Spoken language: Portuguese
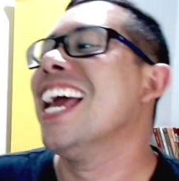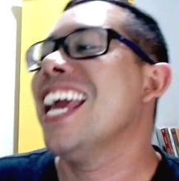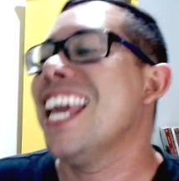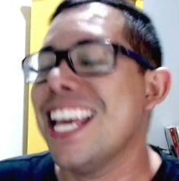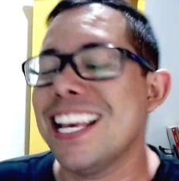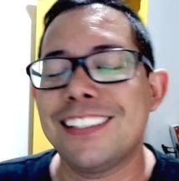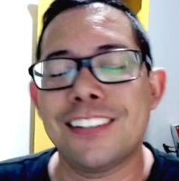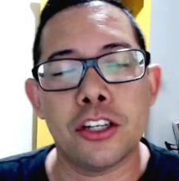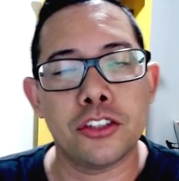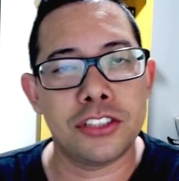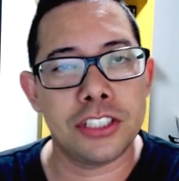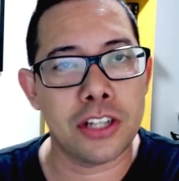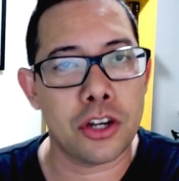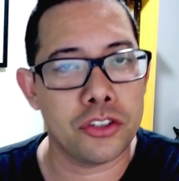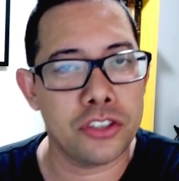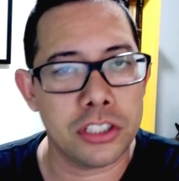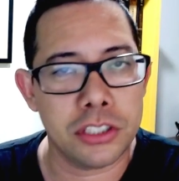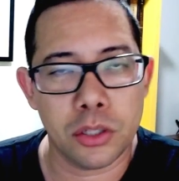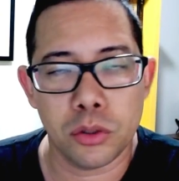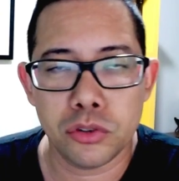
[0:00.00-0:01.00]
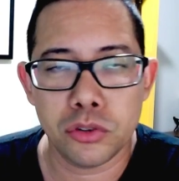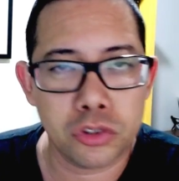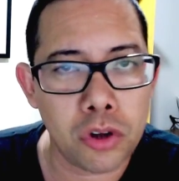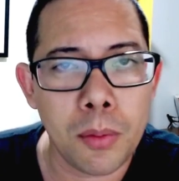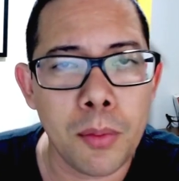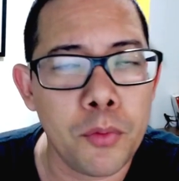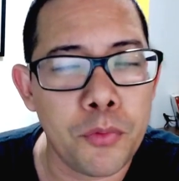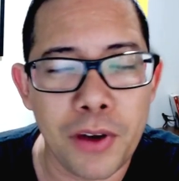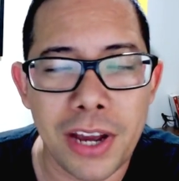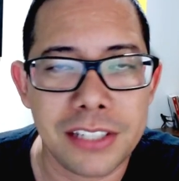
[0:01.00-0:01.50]
Esse é o sinal de Deus.
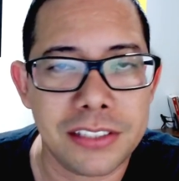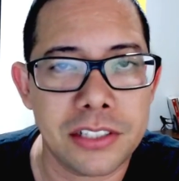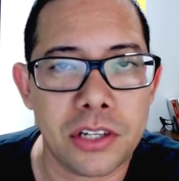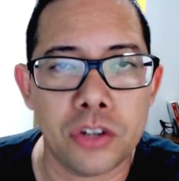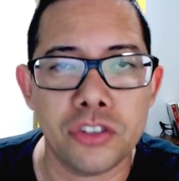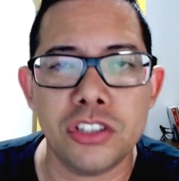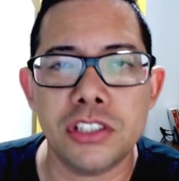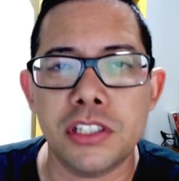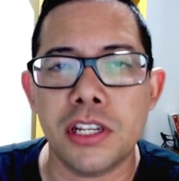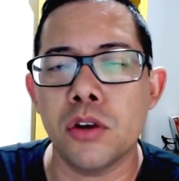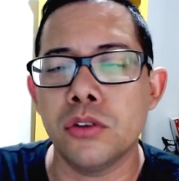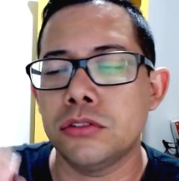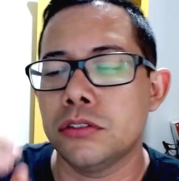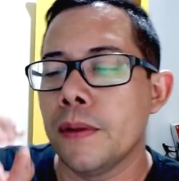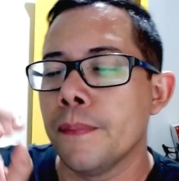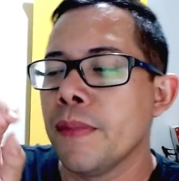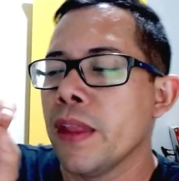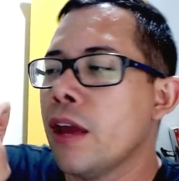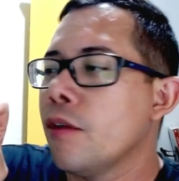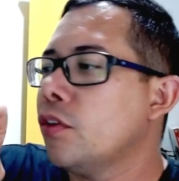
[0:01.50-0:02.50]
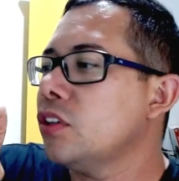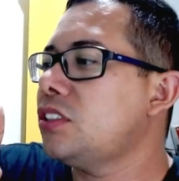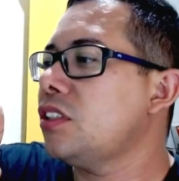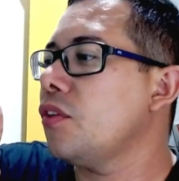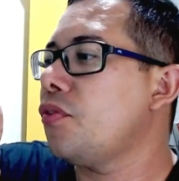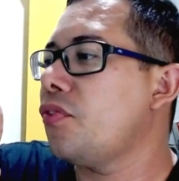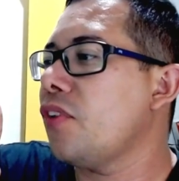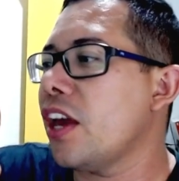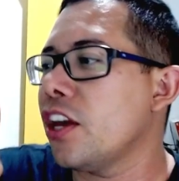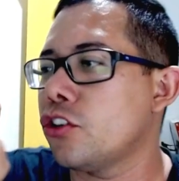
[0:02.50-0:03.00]
Como faz sinal de Deus?
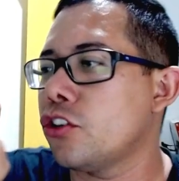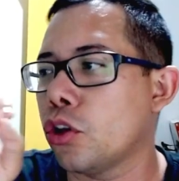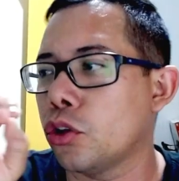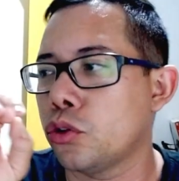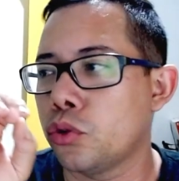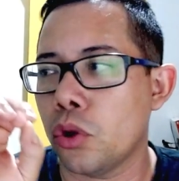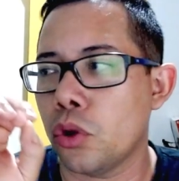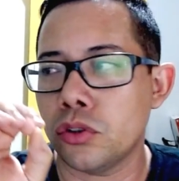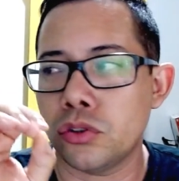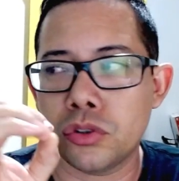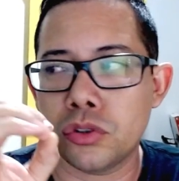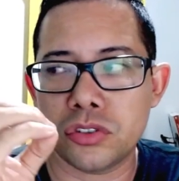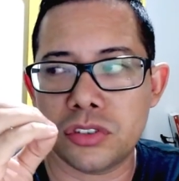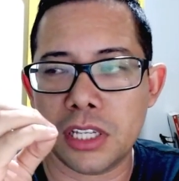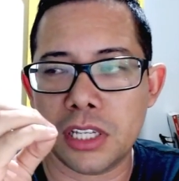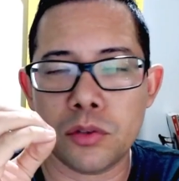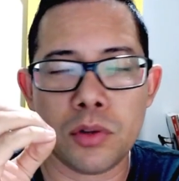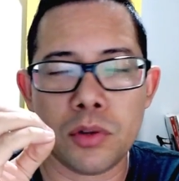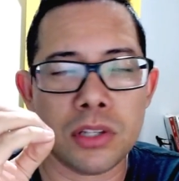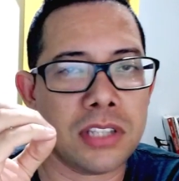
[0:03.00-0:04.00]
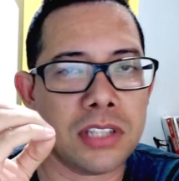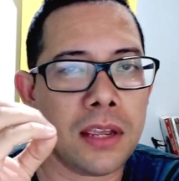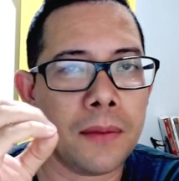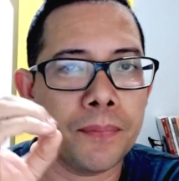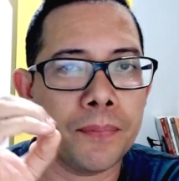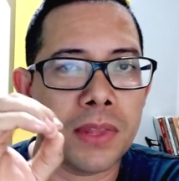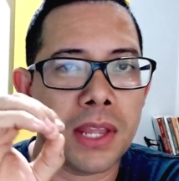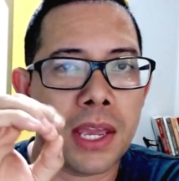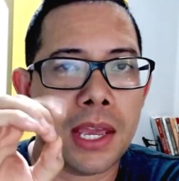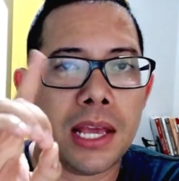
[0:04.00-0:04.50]
Você fecha ó, todos os dedos assim
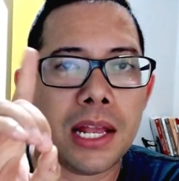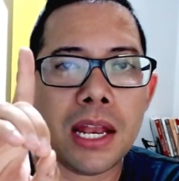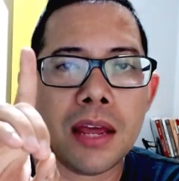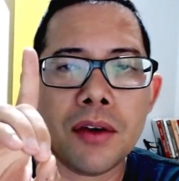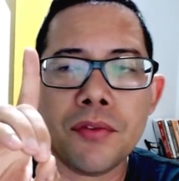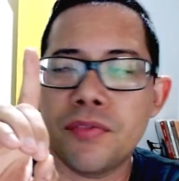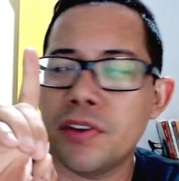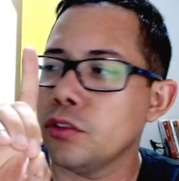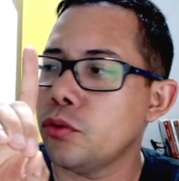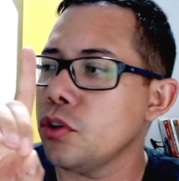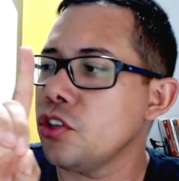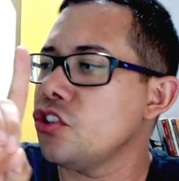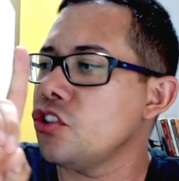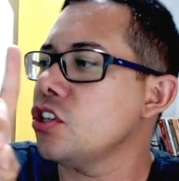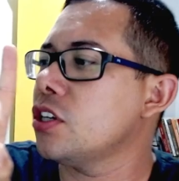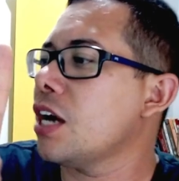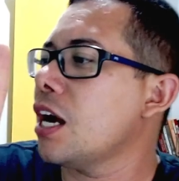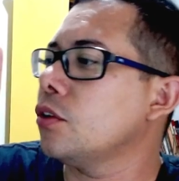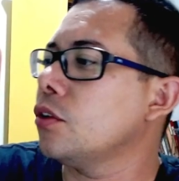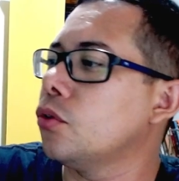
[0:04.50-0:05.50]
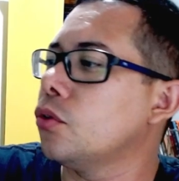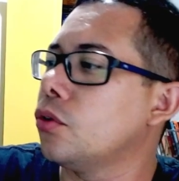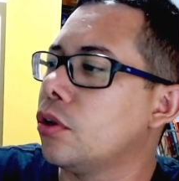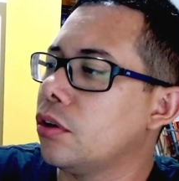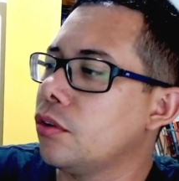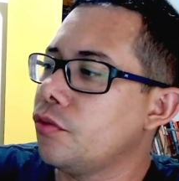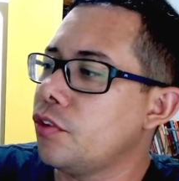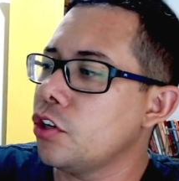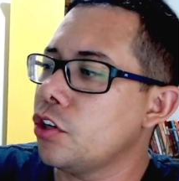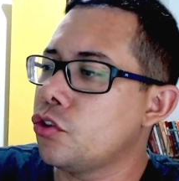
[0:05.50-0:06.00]
e levanta o indicador,
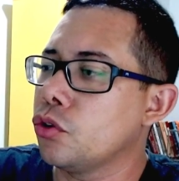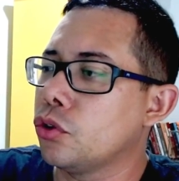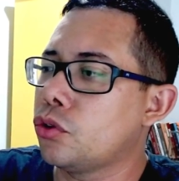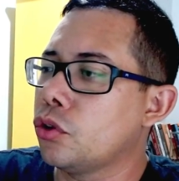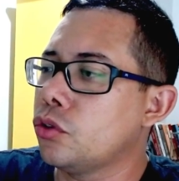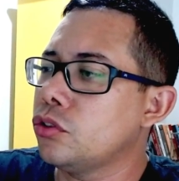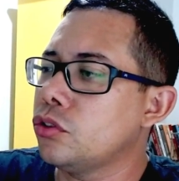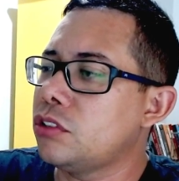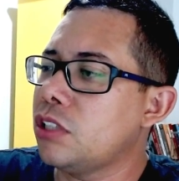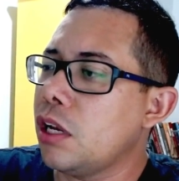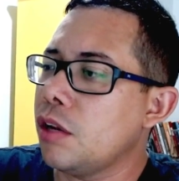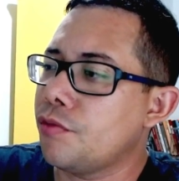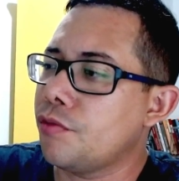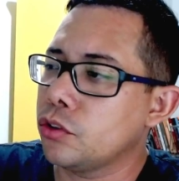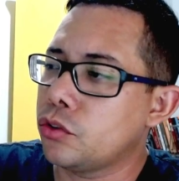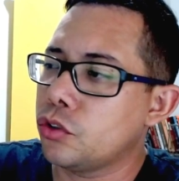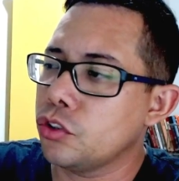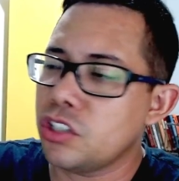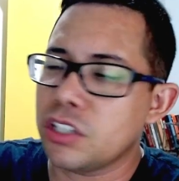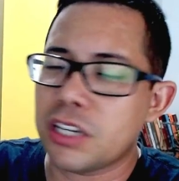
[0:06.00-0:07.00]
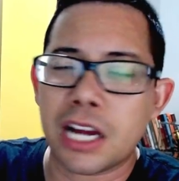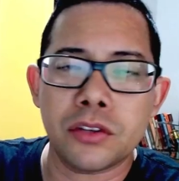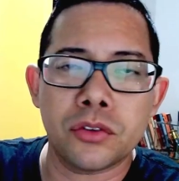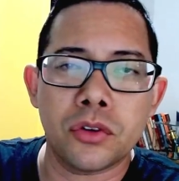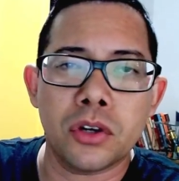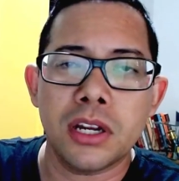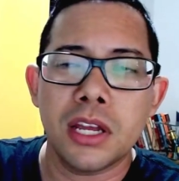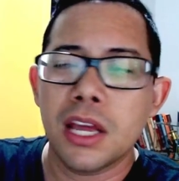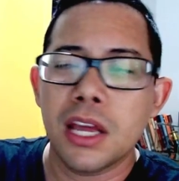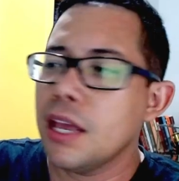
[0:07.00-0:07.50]
ó. Fechou todos os dedos, levanta o
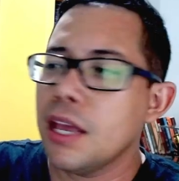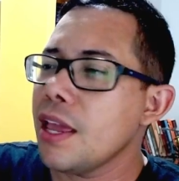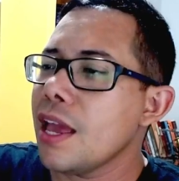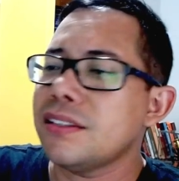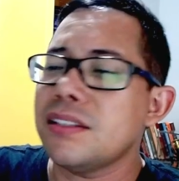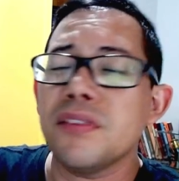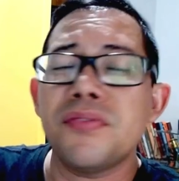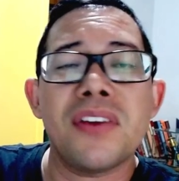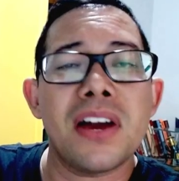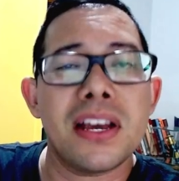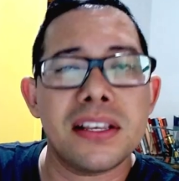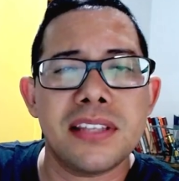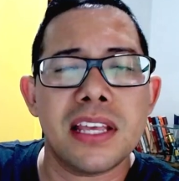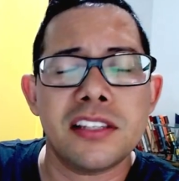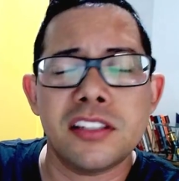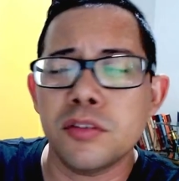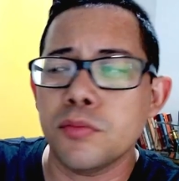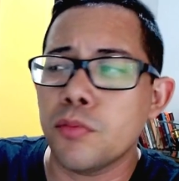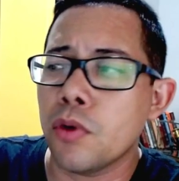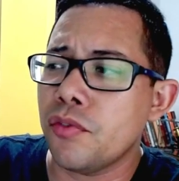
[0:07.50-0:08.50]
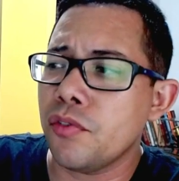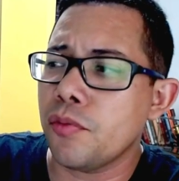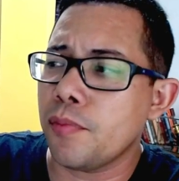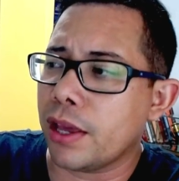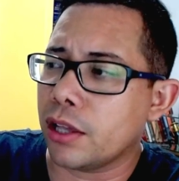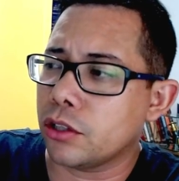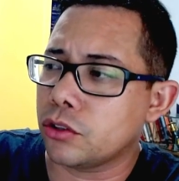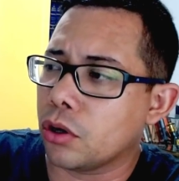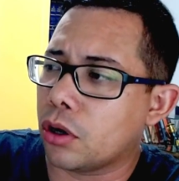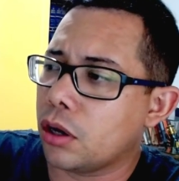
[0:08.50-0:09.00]
indicador e aí você faz esse
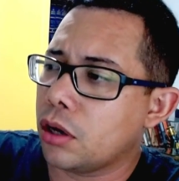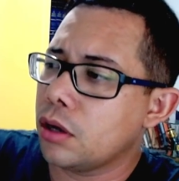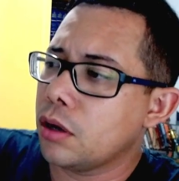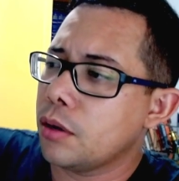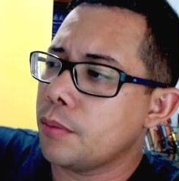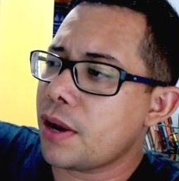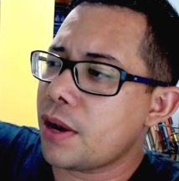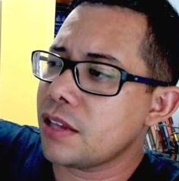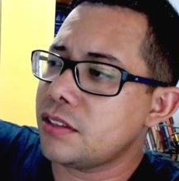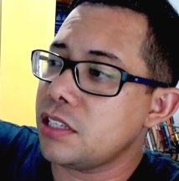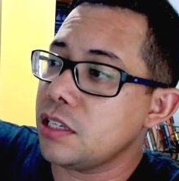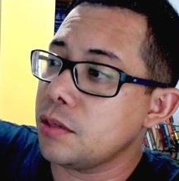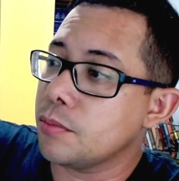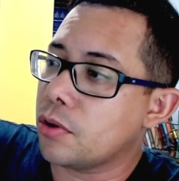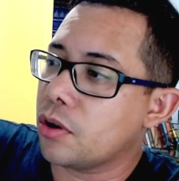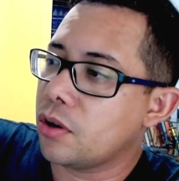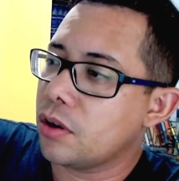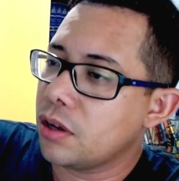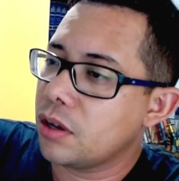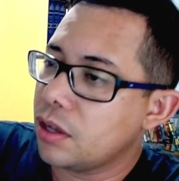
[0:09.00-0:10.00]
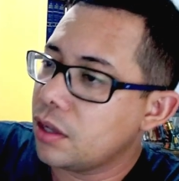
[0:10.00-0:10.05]
movimento, ó, para cima, ó.